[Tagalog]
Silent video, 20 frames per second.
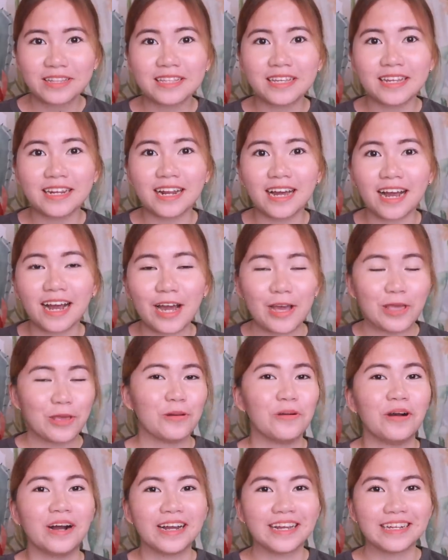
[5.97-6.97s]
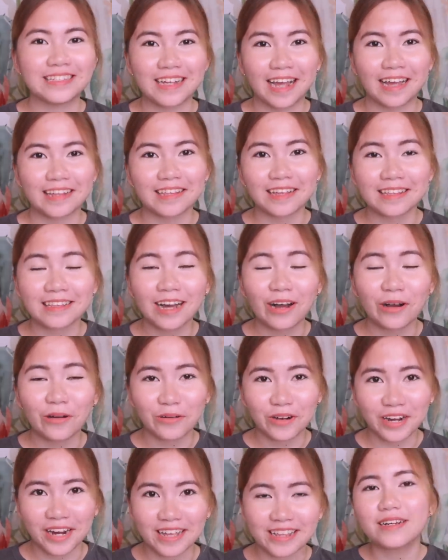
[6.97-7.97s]
Hindi lang kayo ang excited,
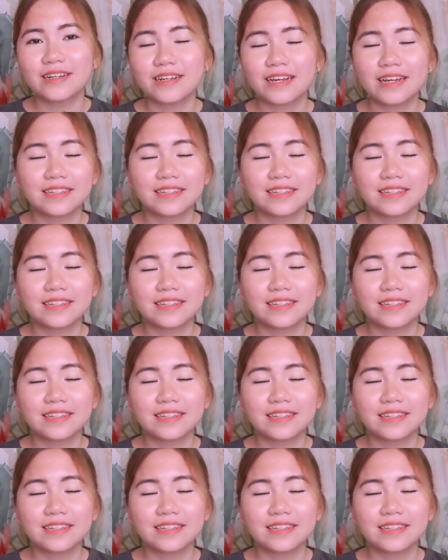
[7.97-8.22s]
ako rin.